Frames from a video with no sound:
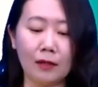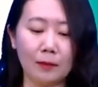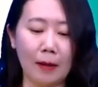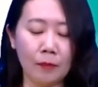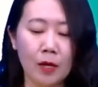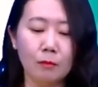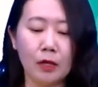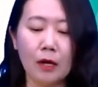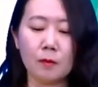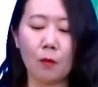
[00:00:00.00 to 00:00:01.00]
了是
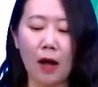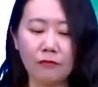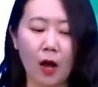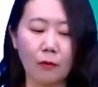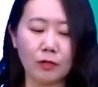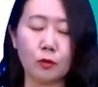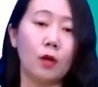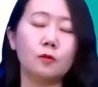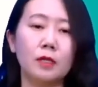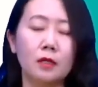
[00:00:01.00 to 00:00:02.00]
吧？Because my wife hurried
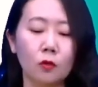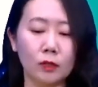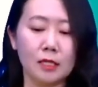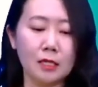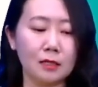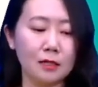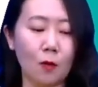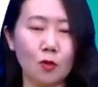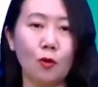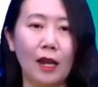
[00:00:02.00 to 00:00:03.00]
towards me，因为我的妻子呢
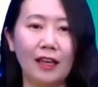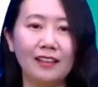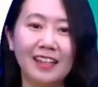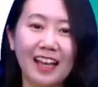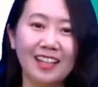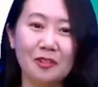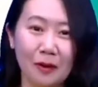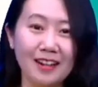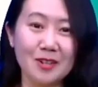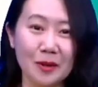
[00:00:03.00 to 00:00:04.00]
向我冲过来。你看，
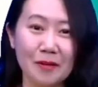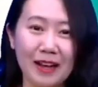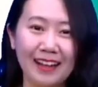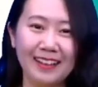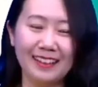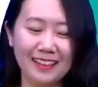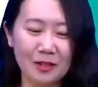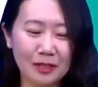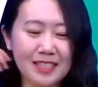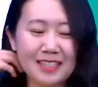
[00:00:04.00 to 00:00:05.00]
果然是熟人吧？
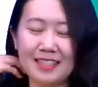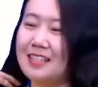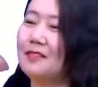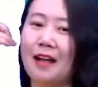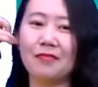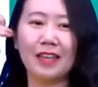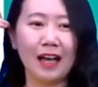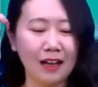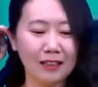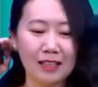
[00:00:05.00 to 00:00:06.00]
我的妻子是吧？
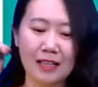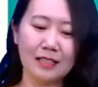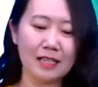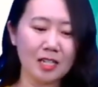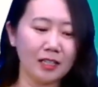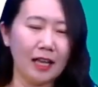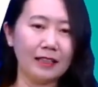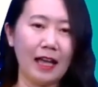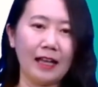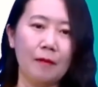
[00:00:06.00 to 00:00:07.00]
好，那在这里呢，
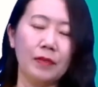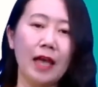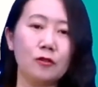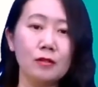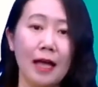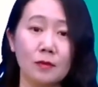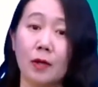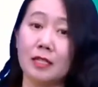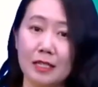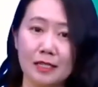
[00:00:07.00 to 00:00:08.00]
大家看，as soon as
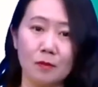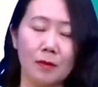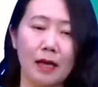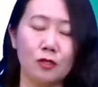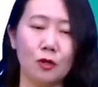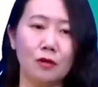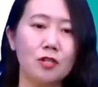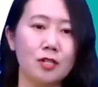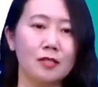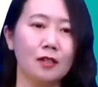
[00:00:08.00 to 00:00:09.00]
表示一怎么怎么样就，
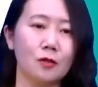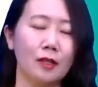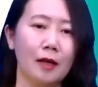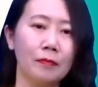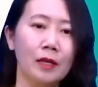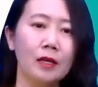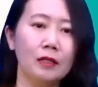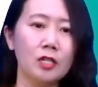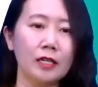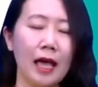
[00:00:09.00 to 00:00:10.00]
十四课学的。
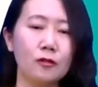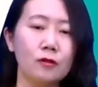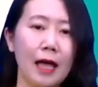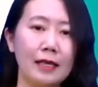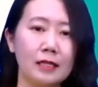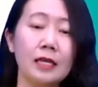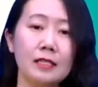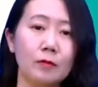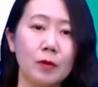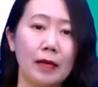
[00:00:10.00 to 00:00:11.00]
那这里 as soon as 一
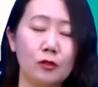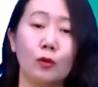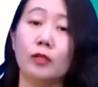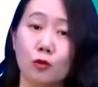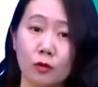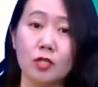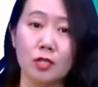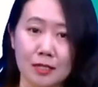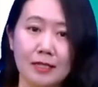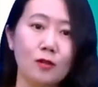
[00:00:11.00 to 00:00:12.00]
怎么怎么样就引出的是
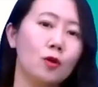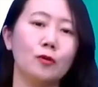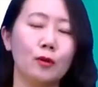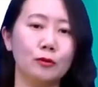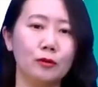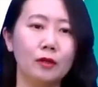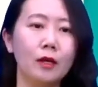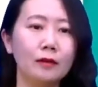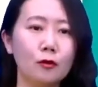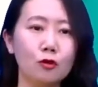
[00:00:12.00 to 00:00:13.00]
时间状语从句，
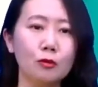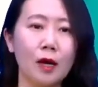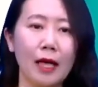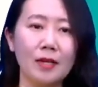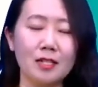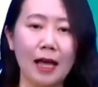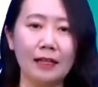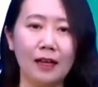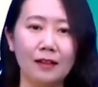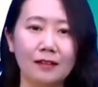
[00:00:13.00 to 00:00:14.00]
那需不需要改变时态
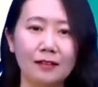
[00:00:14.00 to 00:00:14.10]
呢？